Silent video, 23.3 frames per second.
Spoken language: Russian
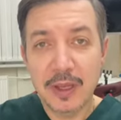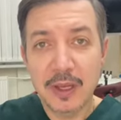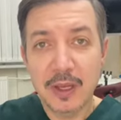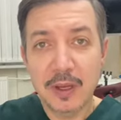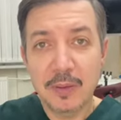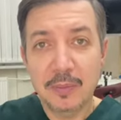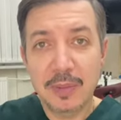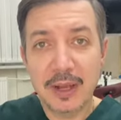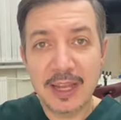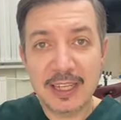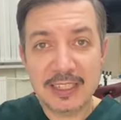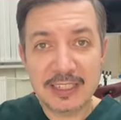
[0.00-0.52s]

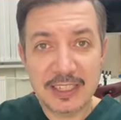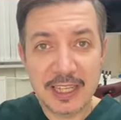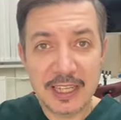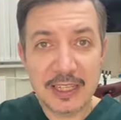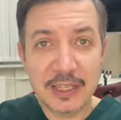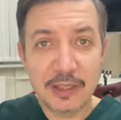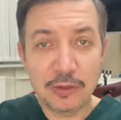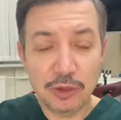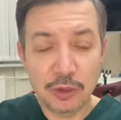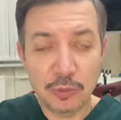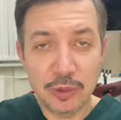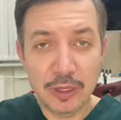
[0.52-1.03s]

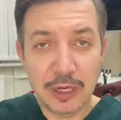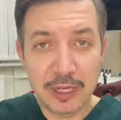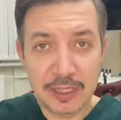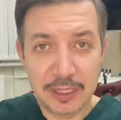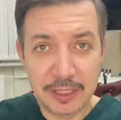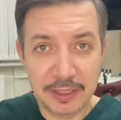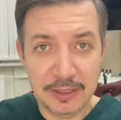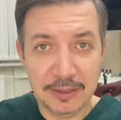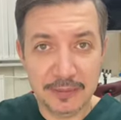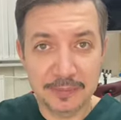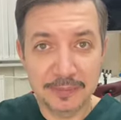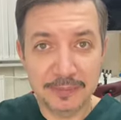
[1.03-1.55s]
Показание номер
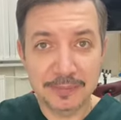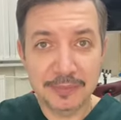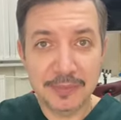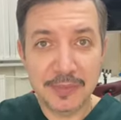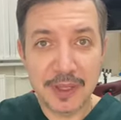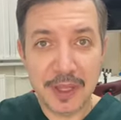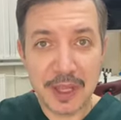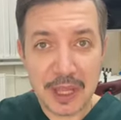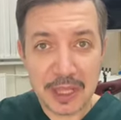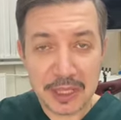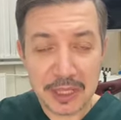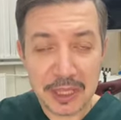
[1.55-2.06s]
один –
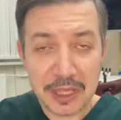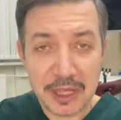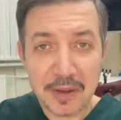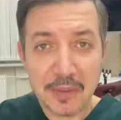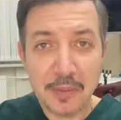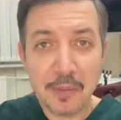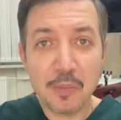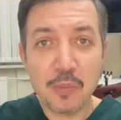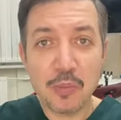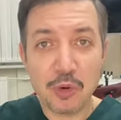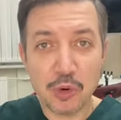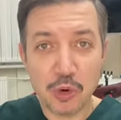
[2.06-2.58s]

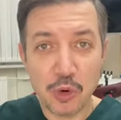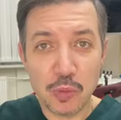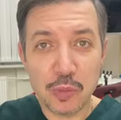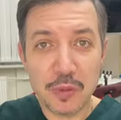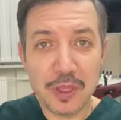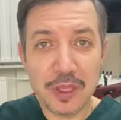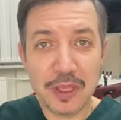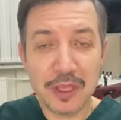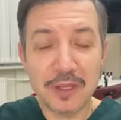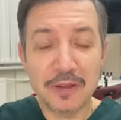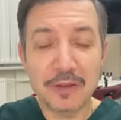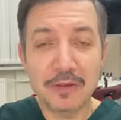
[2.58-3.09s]
это
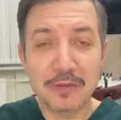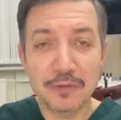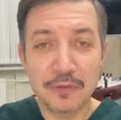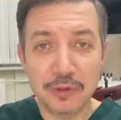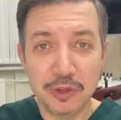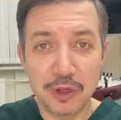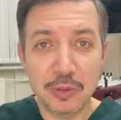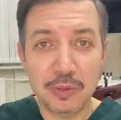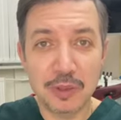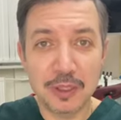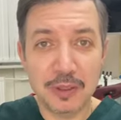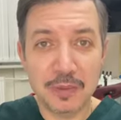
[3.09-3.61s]
пробки в
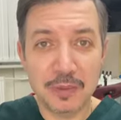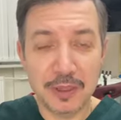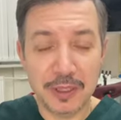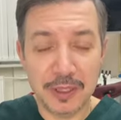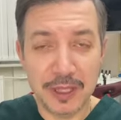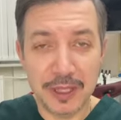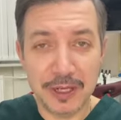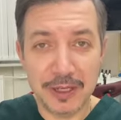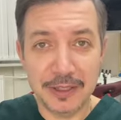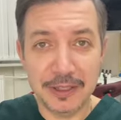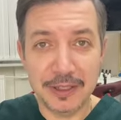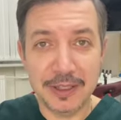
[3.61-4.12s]
небных
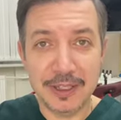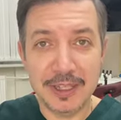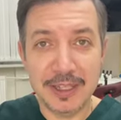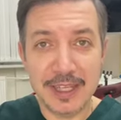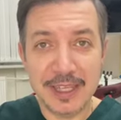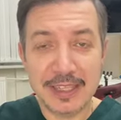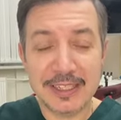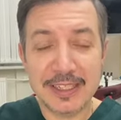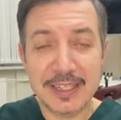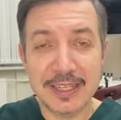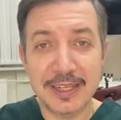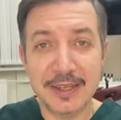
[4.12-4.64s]
миндалинах.
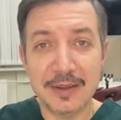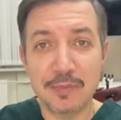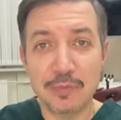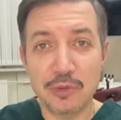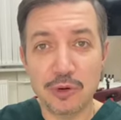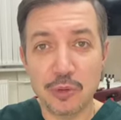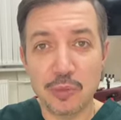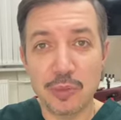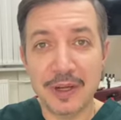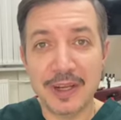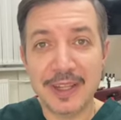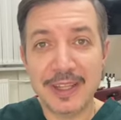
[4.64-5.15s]
Если
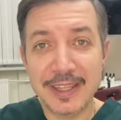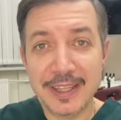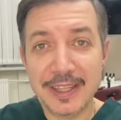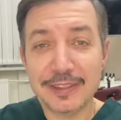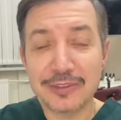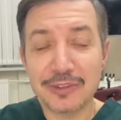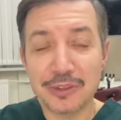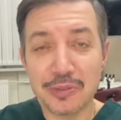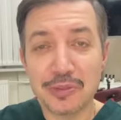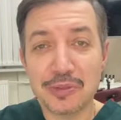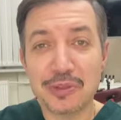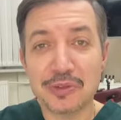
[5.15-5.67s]
пробок
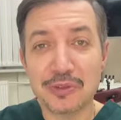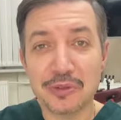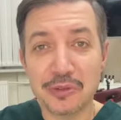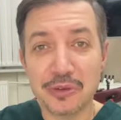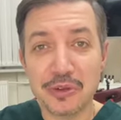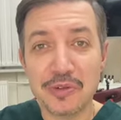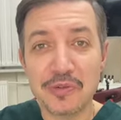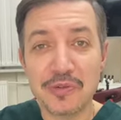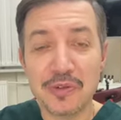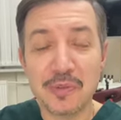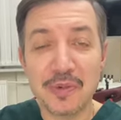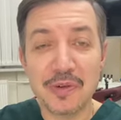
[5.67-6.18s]
нет, собственно,
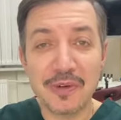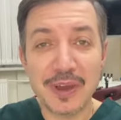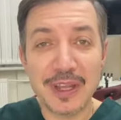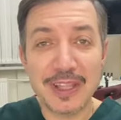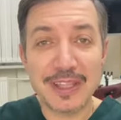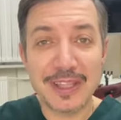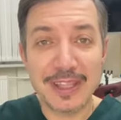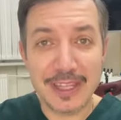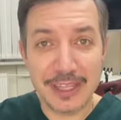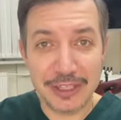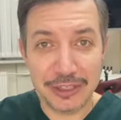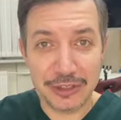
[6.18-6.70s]
то и
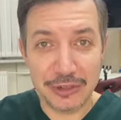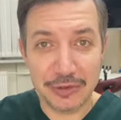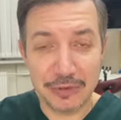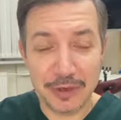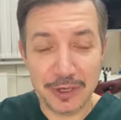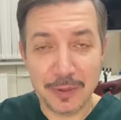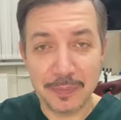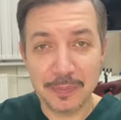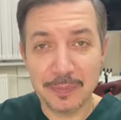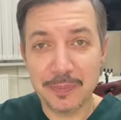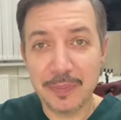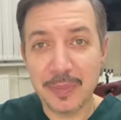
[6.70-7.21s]
вымывать
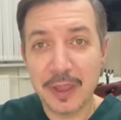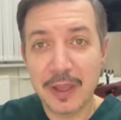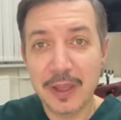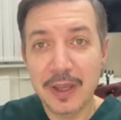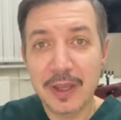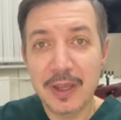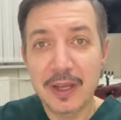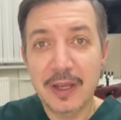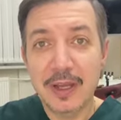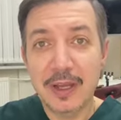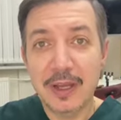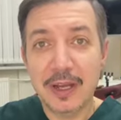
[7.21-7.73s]
нечего.
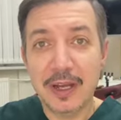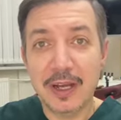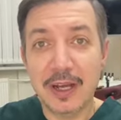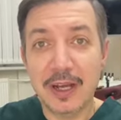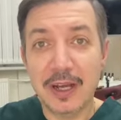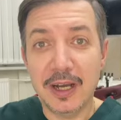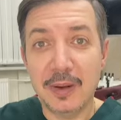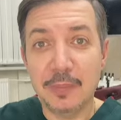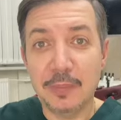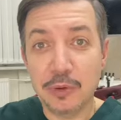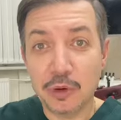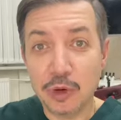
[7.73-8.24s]

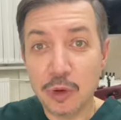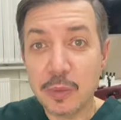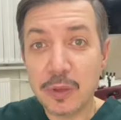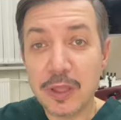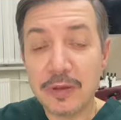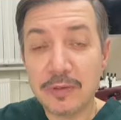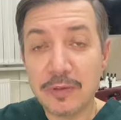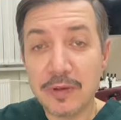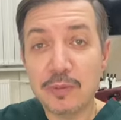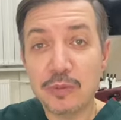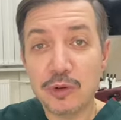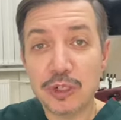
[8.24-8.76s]
А,
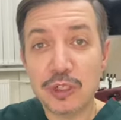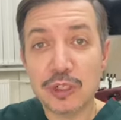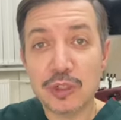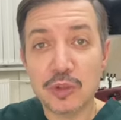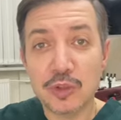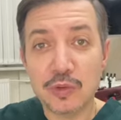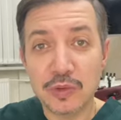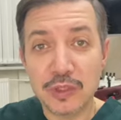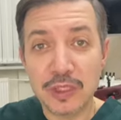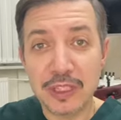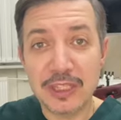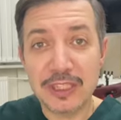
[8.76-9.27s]
пробки вы
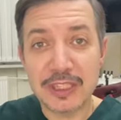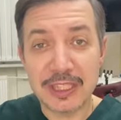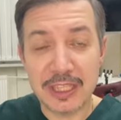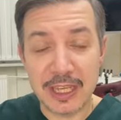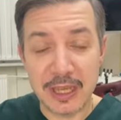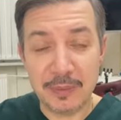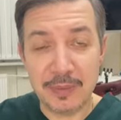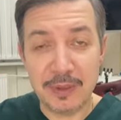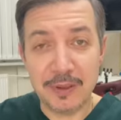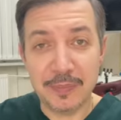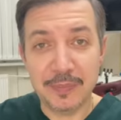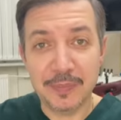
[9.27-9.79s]
можете увидеть
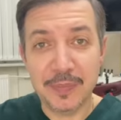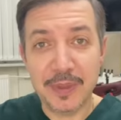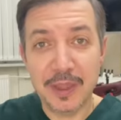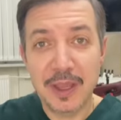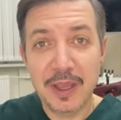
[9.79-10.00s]
сами.